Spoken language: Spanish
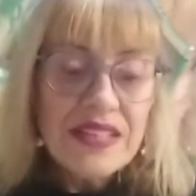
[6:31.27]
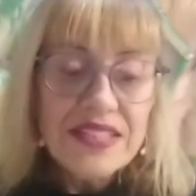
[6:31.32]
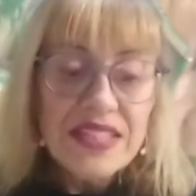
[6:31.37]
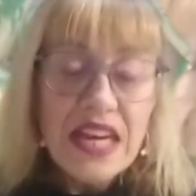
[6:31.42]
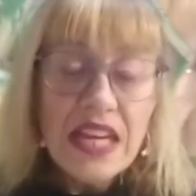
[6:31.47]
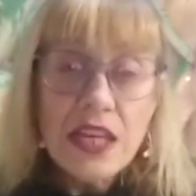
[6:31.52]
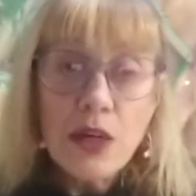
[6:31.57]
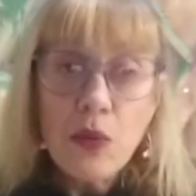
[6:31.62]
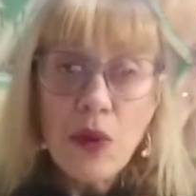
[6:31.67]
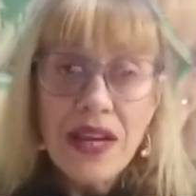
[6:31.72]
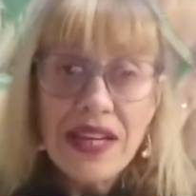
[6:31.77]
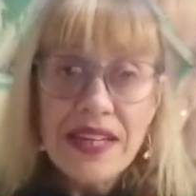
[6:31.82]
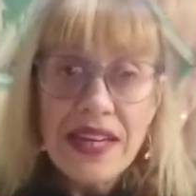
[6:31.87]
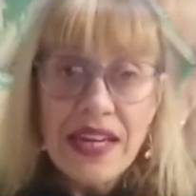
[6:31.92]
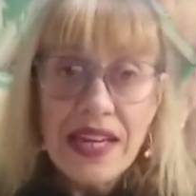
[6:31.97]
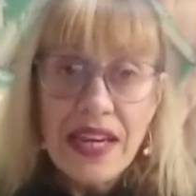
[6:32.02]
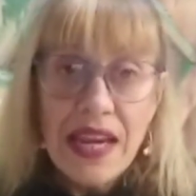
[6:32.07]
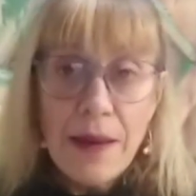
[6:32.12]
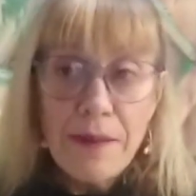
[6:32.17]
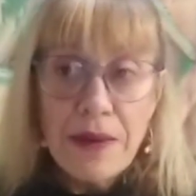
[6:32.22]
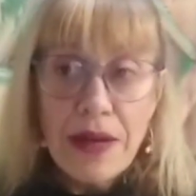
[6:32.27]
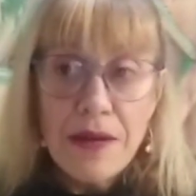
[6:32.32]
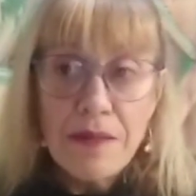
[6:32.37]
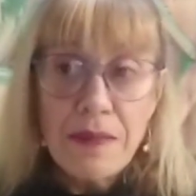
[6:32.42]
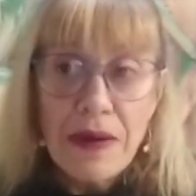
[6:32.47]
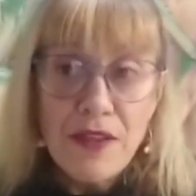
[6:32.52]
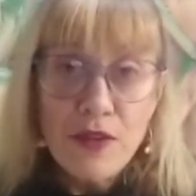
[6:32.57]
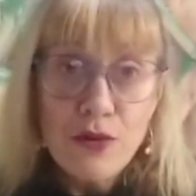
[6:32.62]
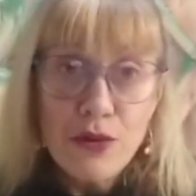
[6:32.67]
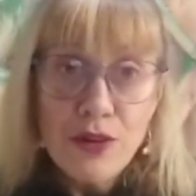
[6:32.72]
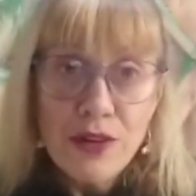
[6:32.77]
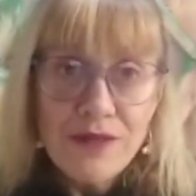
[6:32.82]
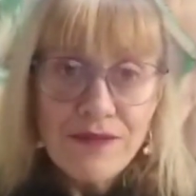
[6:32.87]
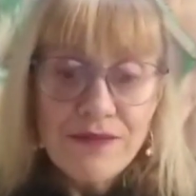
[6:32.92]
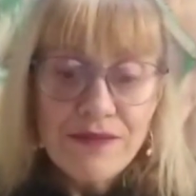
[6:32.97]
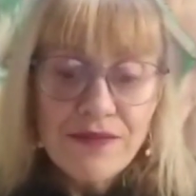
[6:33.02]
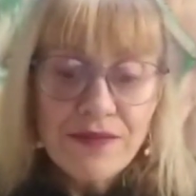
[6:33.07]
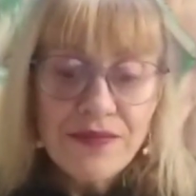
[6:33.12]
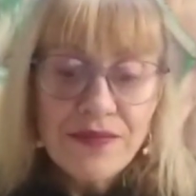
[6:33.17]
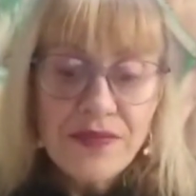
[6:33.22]
Y al igual que el apalpador,
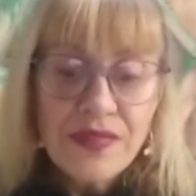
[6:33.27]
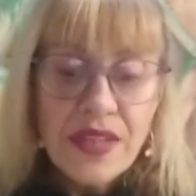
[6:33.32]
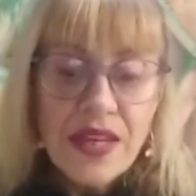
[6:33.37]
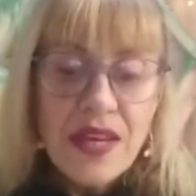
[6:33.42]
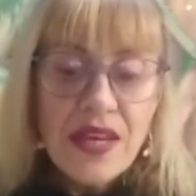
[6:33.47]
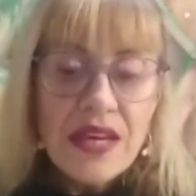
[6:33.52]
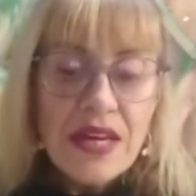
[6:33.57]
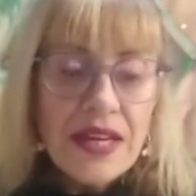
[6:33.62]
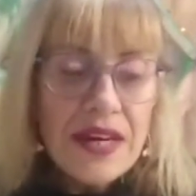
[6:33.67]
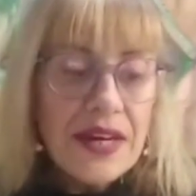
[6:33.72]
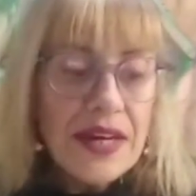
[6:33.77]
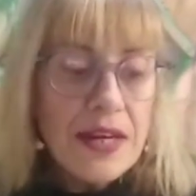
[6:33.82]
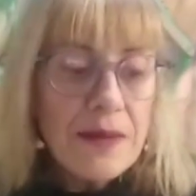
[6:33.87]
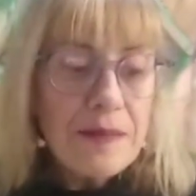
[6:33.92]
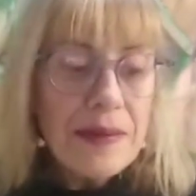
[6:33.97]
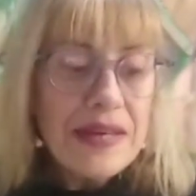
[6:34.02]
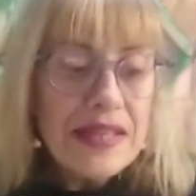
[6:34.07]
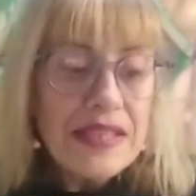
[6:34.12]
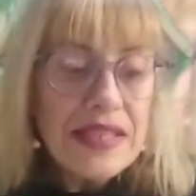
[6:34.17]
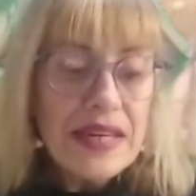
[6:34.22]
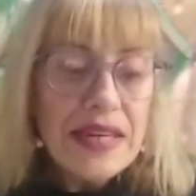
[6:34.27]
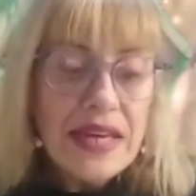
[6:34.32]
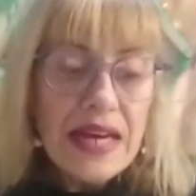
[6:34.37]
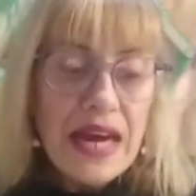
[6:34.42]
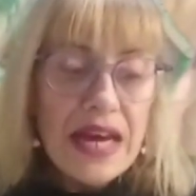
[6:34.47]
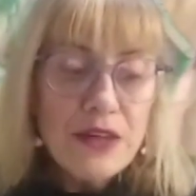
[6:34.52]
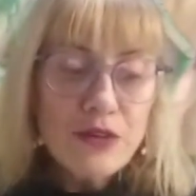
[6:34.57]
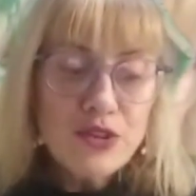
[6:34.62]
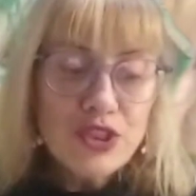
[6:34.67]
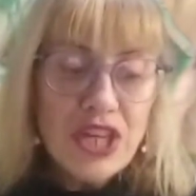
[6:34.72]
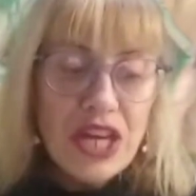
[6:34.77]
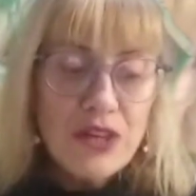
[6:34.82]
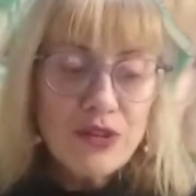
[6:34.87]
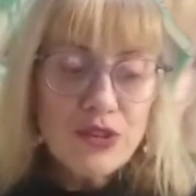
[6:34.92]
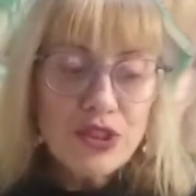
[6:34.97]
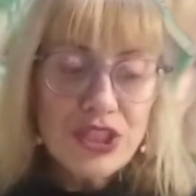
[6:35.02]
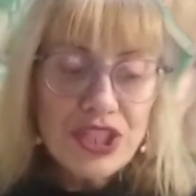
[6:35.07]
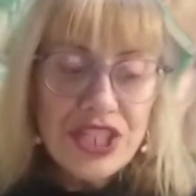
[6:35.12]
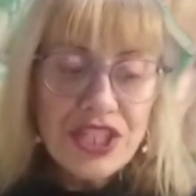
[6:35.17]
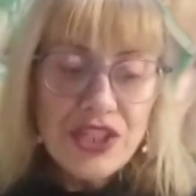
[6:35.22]
reparte regalos a
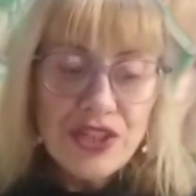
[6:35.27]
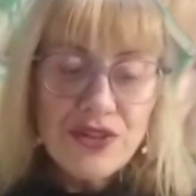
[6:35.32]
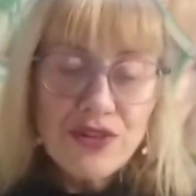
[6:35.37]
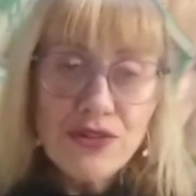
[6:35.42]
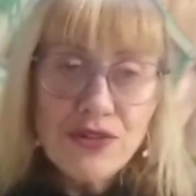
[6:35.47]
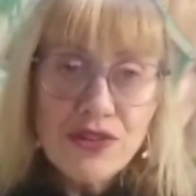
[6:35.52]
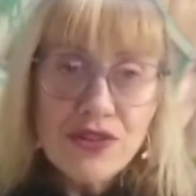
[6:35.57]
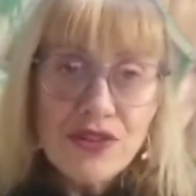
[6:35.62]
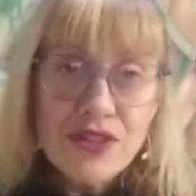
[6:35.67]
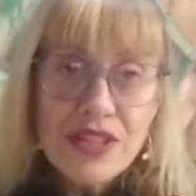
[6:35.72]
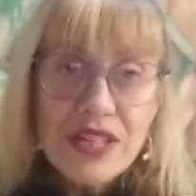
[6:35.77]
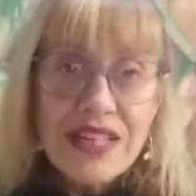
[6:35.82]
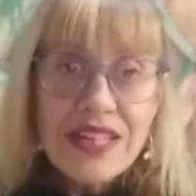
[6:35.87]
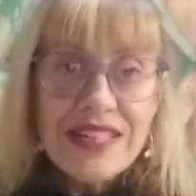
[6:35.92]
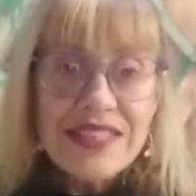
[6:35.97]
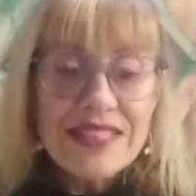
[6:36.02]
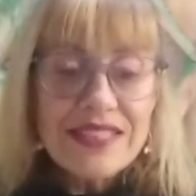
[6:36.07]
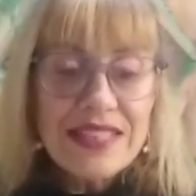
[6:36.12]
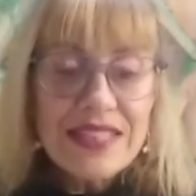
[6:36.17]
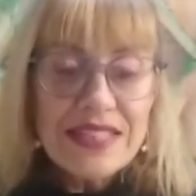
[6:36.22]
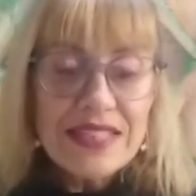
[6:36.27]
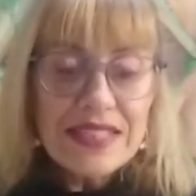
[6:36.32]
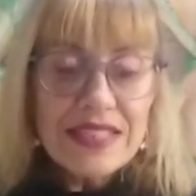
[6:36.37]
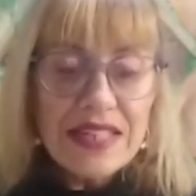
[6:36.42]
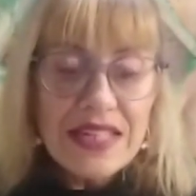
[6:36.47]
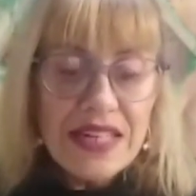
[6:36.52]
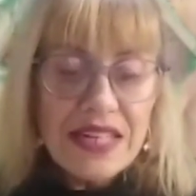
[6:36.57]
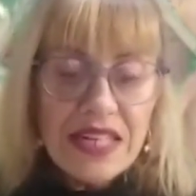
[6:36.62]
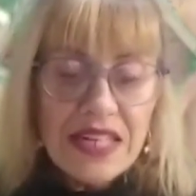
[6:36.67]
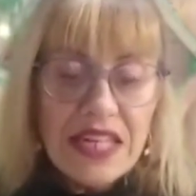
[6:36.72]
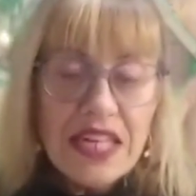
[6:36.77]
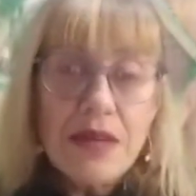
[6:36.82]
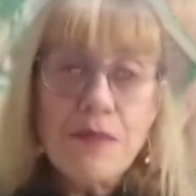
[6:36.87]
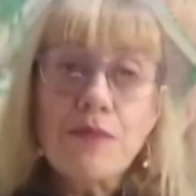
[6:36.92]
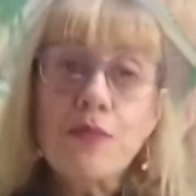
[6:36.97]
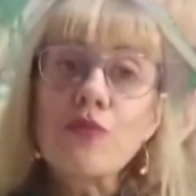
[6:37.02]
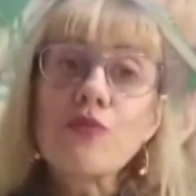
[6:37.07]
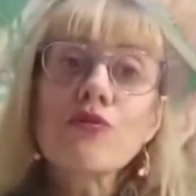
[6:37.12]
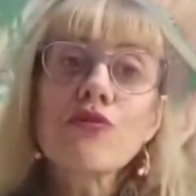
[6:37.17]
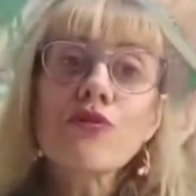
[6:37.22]
los niños desde
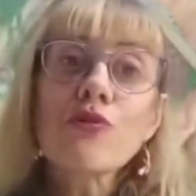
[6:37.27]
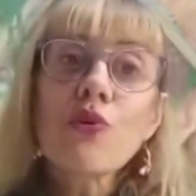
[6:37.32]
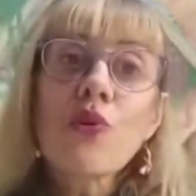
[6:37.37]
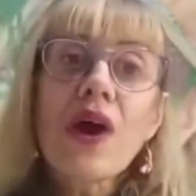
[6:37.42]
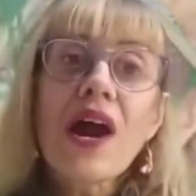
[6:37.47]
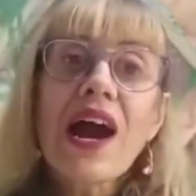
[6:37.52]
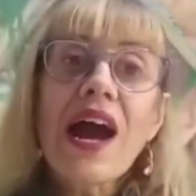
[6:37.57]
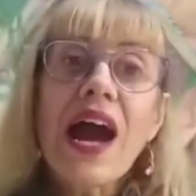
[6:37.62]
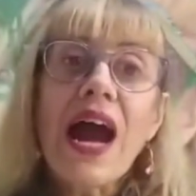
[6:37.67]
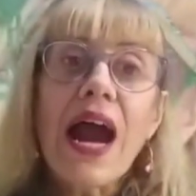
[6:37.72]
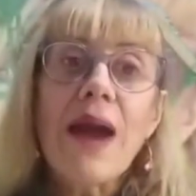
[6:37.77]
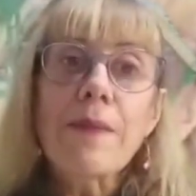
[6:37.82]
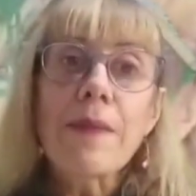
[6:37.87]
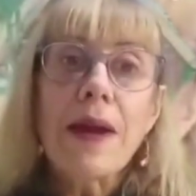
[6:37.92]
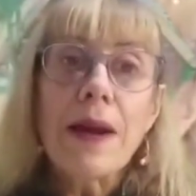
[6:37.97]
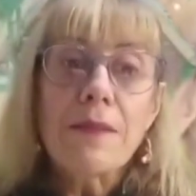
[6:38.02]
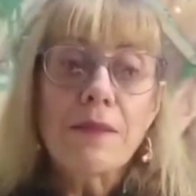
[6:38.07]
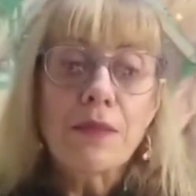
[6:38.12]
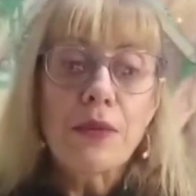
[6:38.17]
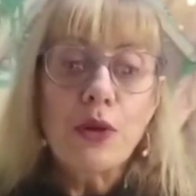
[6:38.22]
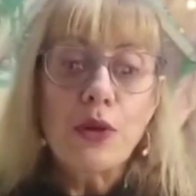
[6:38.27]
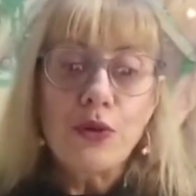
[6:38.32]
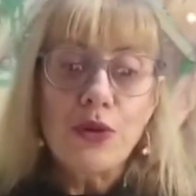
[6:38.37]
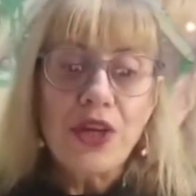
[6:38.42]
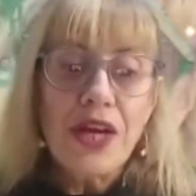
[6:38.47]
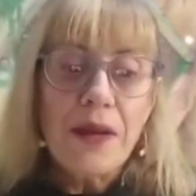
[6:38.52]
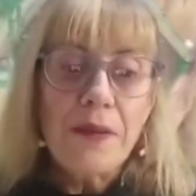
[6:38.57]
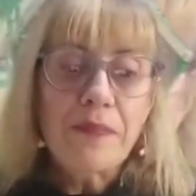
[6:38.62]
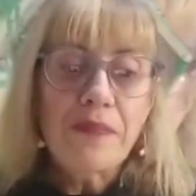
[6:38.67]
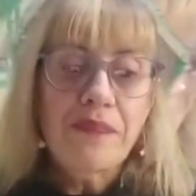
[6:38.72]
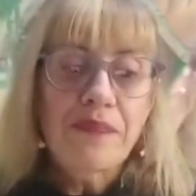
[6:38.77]
Guipúzcoa a Pamplona.